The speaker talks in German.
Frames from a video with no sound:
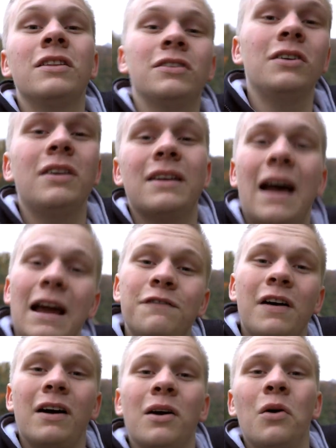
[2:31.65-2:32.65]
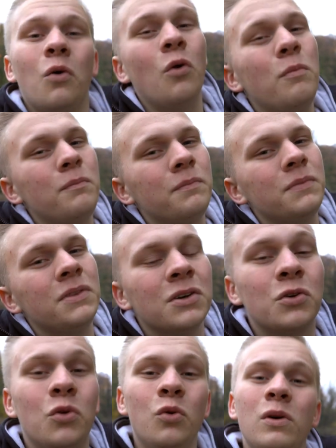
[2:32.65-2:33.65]
sondern einfach um eine
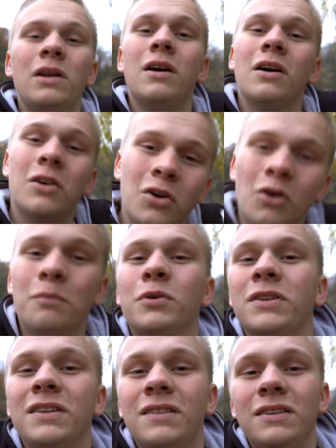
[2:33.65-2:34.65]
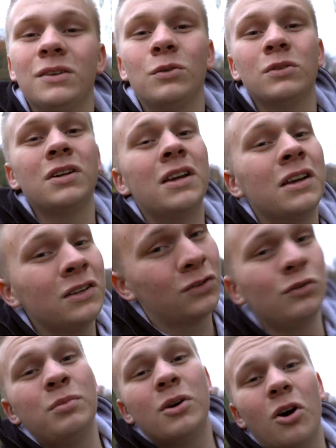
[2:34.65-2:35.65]
coole Komposition
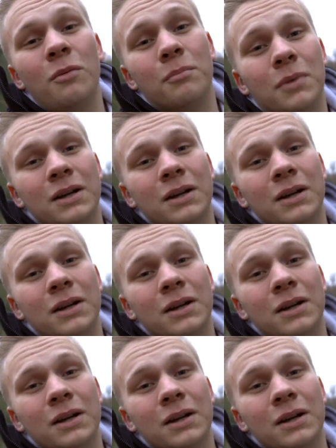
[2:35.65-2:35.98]
zu bekommen.